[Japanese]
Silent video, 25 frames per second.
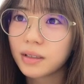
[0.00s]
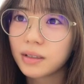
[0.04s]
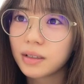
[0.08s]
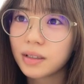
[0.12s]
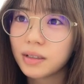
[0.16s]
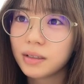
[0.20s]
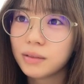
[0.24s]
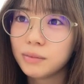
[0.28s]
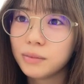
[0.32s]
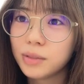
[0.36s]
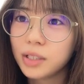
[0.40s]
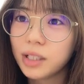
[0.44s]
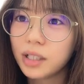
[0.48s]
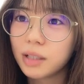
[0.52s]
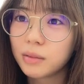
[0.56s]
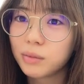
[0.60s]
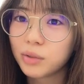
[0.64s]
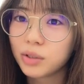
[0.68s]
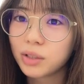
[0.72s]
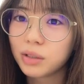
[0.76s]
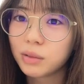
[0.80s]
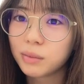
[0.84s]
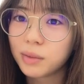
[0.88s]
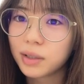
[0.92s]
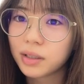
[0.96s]
あの無理か
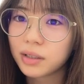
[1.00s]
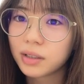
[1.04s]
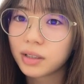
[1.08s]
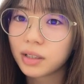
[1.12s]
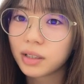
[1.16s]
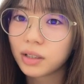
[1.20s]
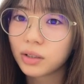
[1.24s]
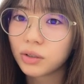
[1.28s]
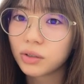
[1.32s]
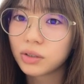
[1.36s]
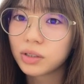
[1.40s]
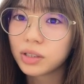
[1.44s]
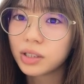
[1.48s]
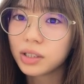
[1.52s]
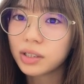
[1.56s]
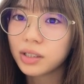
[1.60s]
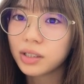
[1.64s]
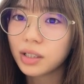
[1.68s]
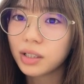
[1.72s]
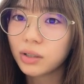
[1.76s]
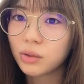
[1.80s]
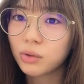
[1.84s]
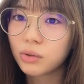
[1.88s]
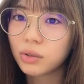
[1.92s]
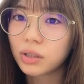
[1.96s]
もっていうのもあるんだけど小
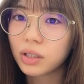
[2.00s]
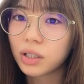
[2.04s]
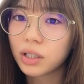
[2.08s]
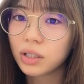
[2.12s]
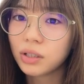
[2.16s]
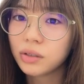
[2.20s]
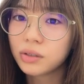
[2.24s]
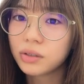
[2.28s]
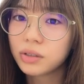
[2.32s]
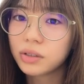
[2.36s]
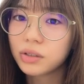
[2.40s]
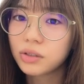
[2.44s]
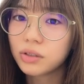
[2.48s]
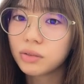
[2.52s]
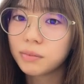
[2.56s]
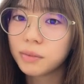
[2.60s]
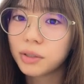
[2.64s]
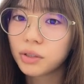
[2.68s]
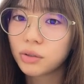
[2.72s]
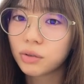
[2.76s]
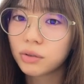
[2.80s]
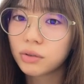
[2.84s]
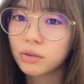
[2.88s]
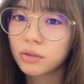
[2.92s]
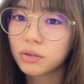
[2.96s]
さい頃から色付きそうめ
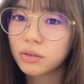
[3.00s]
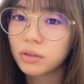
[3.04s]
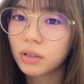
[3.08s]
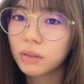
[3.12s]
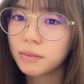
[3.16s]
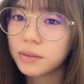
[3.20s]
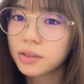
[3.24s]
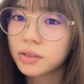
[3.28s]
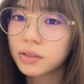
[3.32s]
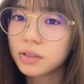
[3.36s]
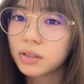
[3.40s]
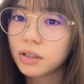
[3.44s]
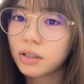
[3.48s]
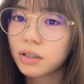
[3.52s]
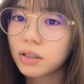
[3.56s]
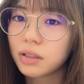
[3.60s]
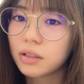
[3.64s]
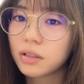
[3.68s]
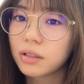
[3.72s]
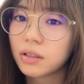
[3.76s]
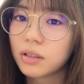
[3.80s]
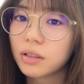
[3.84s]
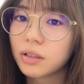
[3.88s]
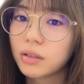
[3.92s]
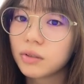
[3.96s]
ん得あんま好きじゃなかっ
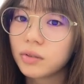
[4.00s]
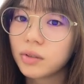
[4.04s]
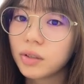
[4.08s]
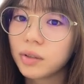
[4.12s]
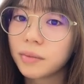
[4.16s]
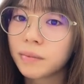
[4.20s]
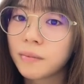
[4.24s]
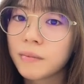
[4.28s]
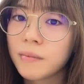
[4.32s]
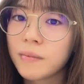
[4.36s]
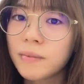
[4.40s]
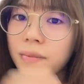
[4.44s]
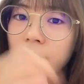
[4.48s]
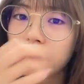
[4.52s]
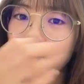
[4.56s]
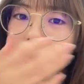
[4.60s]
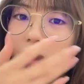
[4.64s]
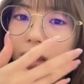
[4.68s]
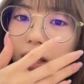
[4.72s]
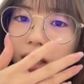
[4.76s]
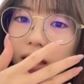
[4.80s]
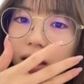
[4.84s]
たんだよねな